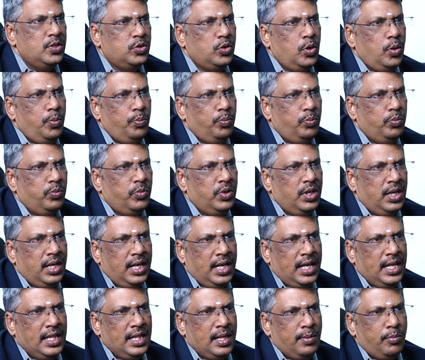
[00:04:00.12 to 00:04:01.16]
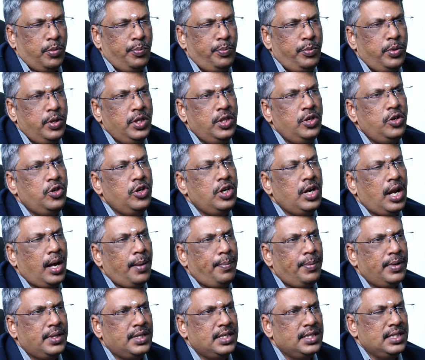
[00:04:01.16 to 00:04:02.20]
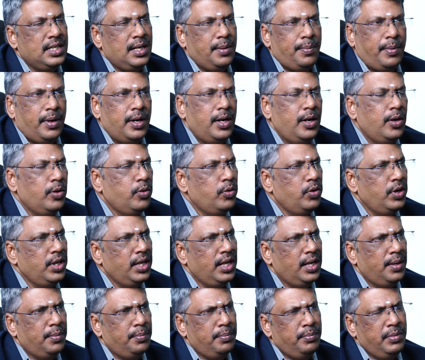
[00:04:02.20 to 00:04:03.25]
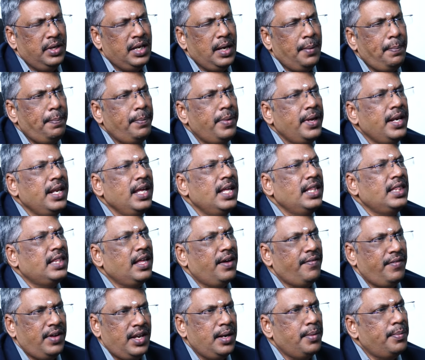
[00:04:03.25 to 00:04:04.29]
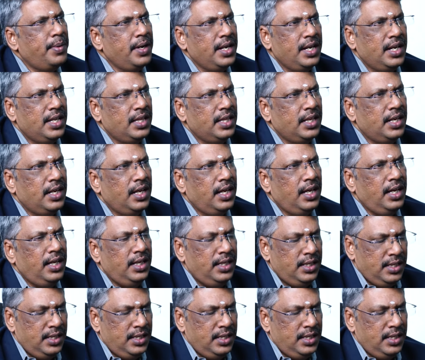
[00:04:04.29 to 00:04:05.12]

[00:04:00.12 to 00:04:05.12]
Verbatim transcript: ஸோ இந்த முப்பது டு நாற்பத்தஞ்சில் பண்ணக்கூடிய மிகப்பெரிய தவறு அப்படின்னதுன்னா